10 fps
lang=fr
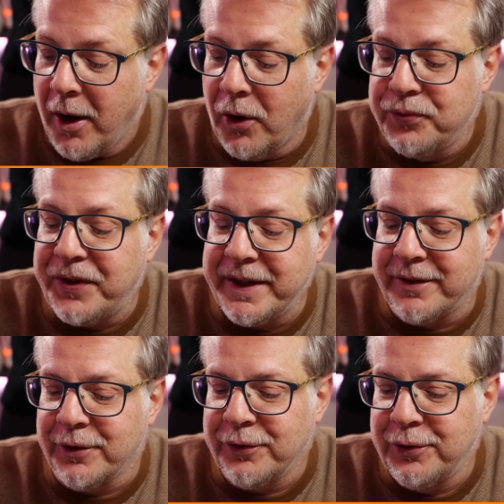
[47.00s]
En fait,
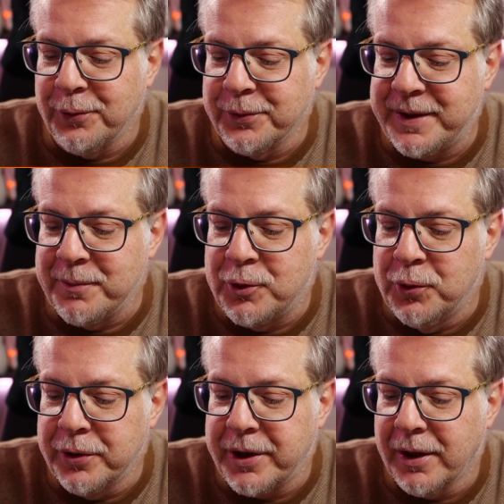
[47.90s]
selon Tim
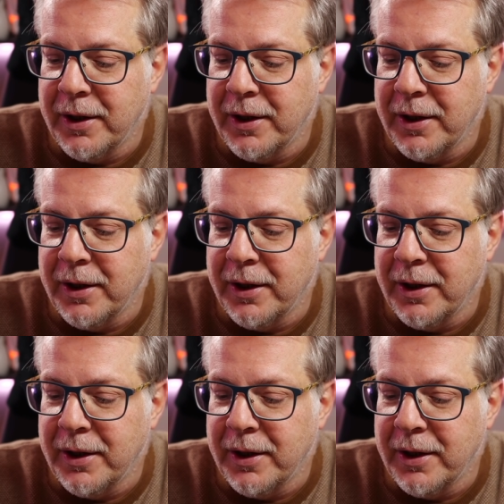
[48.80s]
Cook,